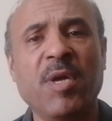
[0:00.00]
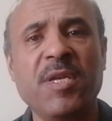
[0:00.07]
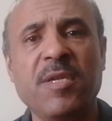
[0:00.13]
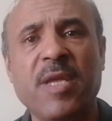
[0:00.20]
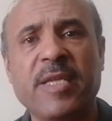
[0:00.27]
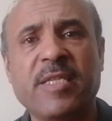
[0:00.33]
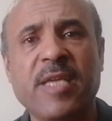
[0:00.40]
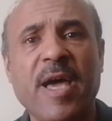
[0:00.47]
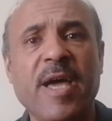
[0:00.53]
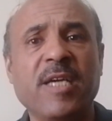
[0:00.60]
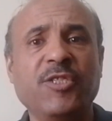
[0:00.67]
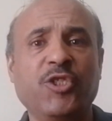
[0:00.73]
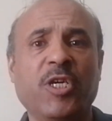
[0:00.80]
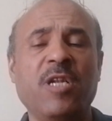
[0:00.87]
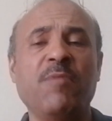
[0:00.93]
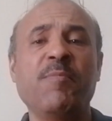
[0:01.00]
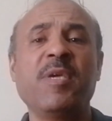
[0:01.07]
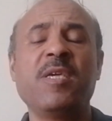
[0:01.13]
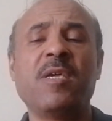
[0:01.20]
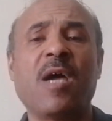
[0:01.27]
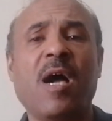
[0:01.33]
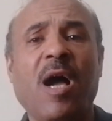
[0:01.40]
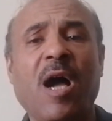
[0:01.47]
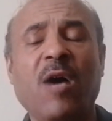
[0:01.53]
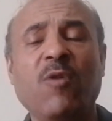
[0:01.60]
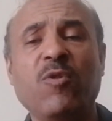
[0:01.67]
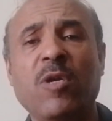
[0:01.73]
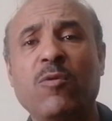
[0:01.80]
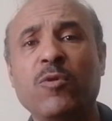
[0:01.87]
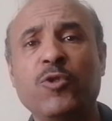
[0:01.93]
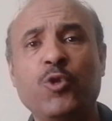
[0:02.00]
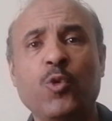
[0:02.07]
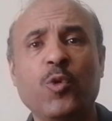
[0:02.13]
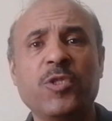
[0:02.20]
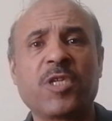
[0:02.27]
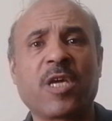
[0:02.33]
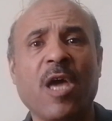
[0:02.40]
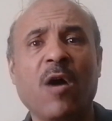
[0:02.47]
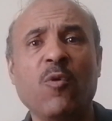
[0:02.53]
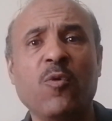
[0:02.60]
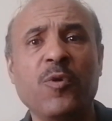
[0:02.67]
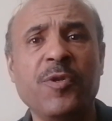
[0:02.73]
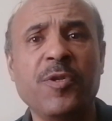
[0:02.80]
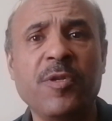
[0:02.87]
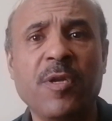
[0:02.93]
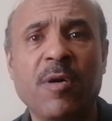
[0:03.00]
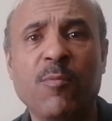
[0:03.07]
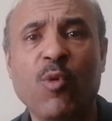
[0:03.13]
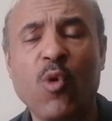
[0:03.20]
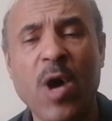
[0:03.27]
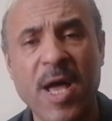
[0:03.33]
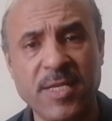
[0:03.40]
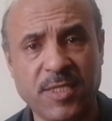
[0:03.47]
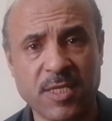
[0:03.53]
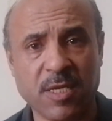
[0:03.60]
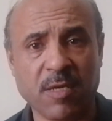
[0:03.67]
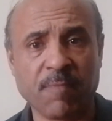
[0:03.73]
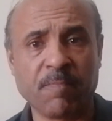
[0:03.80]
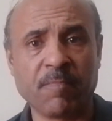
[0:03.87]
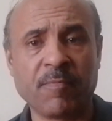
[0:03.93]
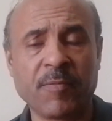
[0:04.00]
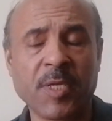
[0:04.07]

من نتائج علمية حول وجود كون موازي